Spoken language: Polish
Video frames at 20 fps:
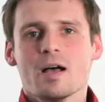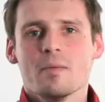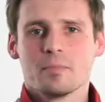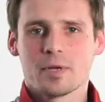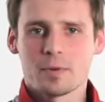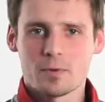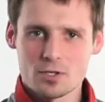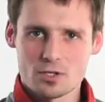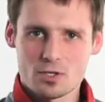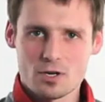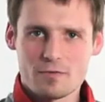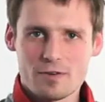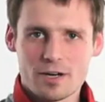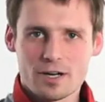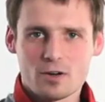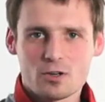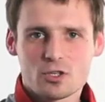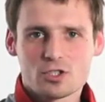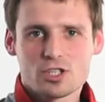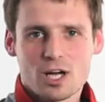Mimo
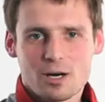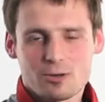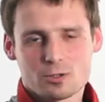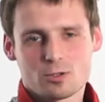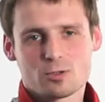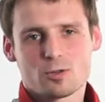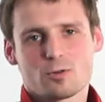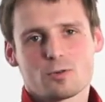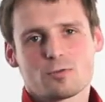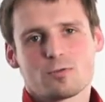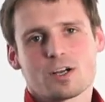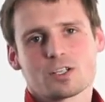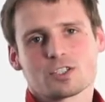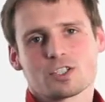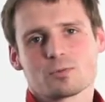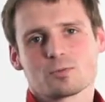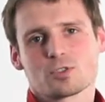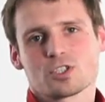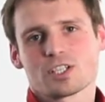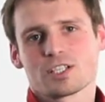surowego kształtu
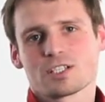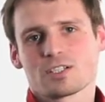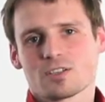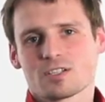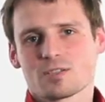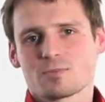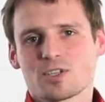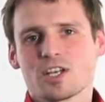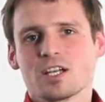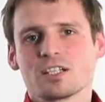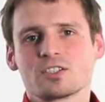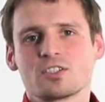uważam, że jest to sprzęt,